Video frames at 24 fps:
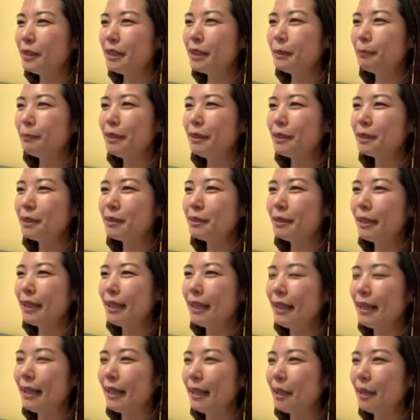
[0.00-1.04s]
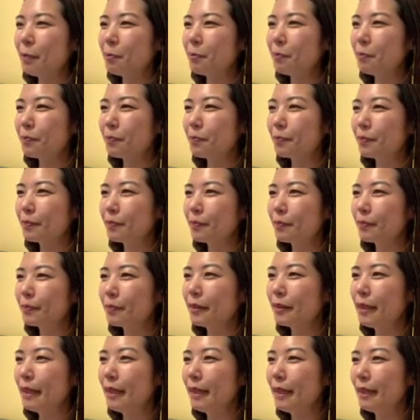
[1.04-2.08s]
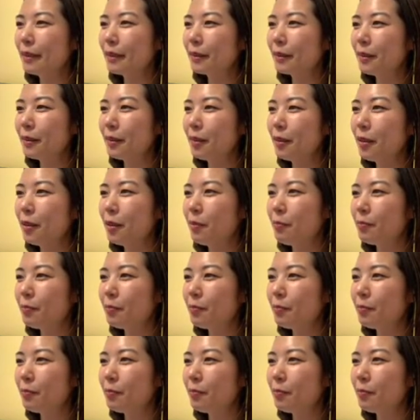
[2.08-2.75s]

ジマスでえー、っと